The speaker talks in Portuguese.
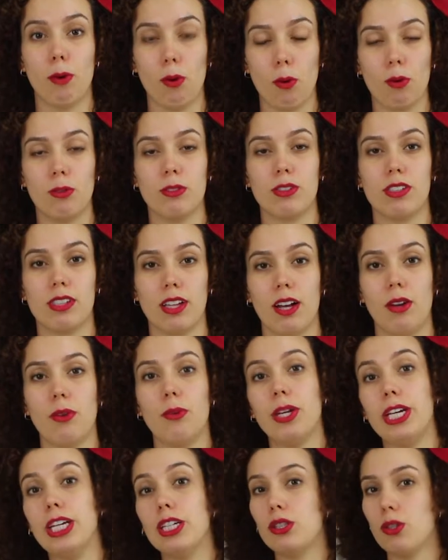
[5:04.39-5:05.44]
boa
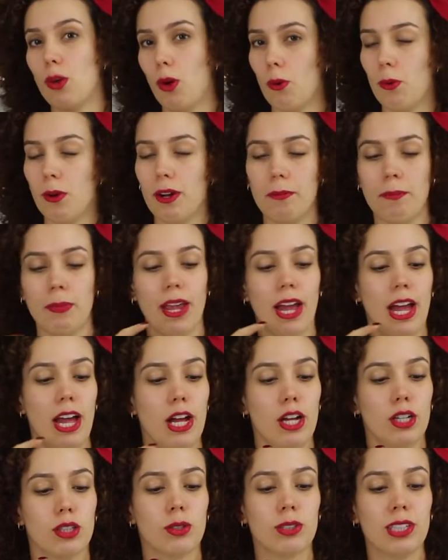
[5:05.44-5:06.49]
condição, e doa.
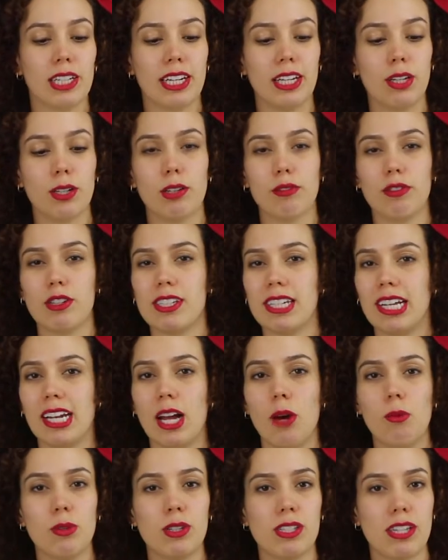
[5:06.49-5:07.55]
Tudo aquilo que você
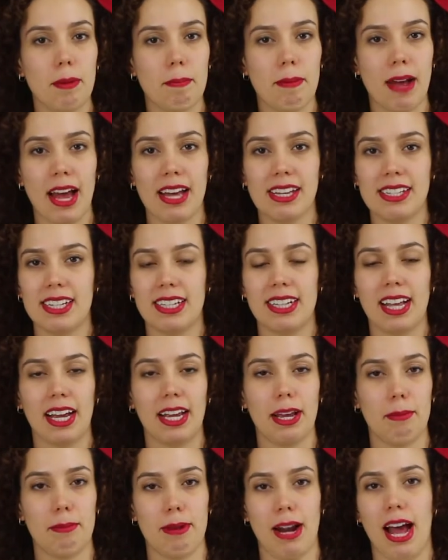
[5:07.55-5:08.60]
não usa mais e tá
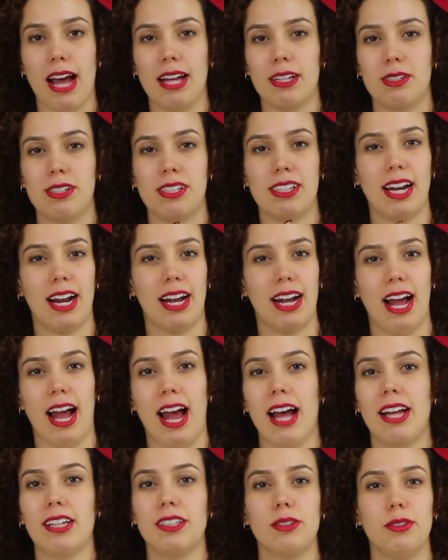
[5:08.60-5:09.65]
quebrado,
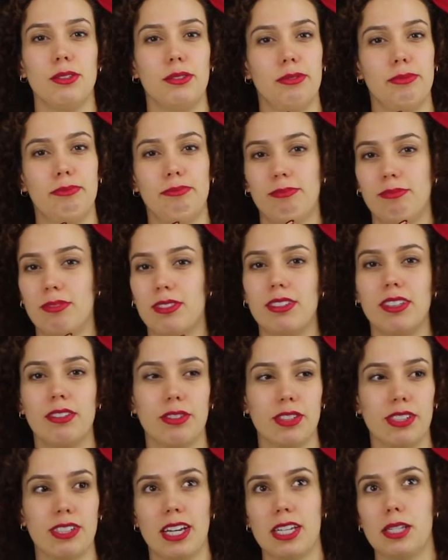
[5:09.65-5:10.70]
estragado, e
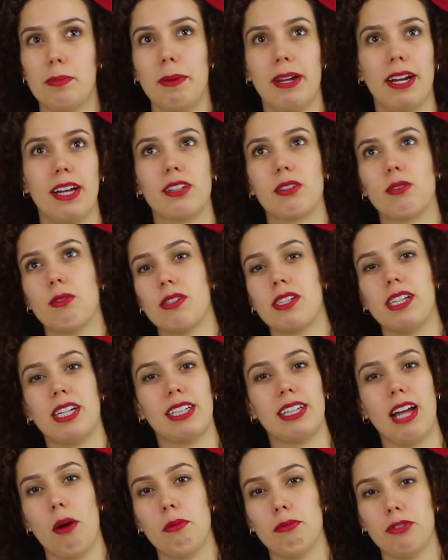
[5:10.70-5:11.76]
você tá esperando
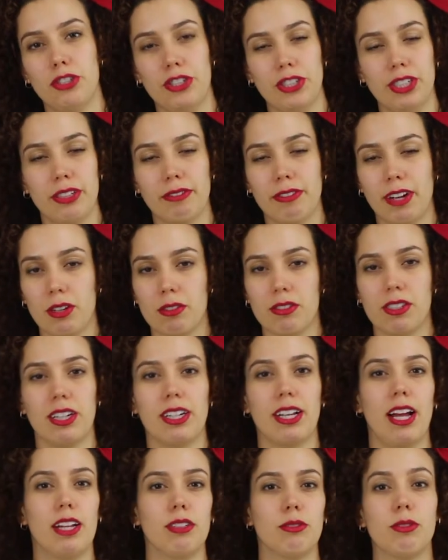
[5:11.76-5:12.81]
consertar um dia, não vai
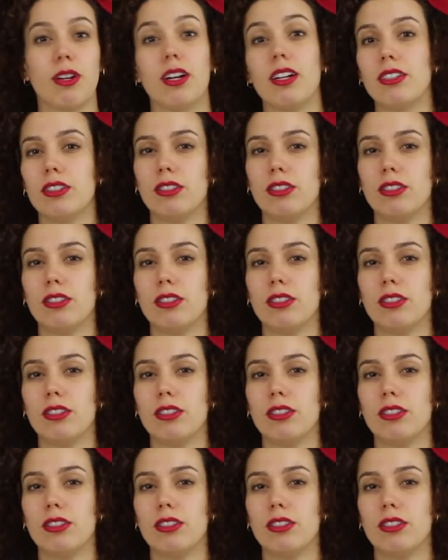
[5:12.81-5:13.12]
consertar nunca,